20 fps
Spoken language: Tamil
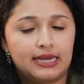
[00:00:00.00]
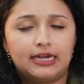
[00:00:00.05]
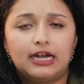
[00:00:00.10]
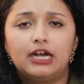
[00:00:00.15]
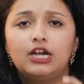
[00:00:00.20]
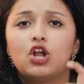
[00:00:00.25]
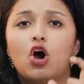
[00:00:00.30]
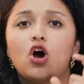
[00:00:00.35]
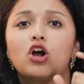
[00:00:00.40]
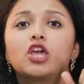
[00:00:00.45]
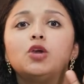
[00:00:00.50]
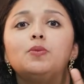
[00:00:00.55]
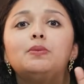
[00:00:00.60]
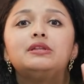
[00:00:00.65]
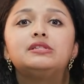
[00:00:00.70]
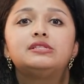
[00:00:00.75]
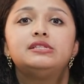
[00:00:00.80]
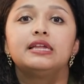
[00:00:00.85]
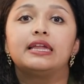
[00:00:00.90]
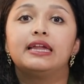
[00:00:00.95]
என்னென்னா
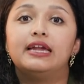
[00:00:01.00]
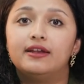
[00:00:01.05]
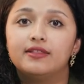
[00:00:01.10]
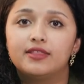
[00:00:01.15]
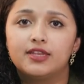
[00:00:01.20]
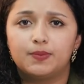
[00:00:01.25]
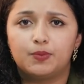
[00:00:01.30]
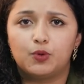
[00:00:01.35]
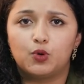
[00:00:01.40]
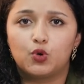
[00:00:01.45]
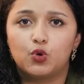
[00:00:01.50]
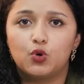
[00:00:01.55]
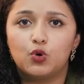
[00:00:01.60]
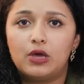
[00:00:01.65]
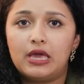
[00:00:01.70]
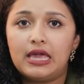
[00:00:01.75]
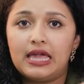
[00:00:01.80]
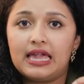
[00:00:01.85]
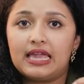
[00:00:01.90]
டாக்குமெண்ட்ஸ் நீங்கள் எடுத்துகிட்டு போகணும்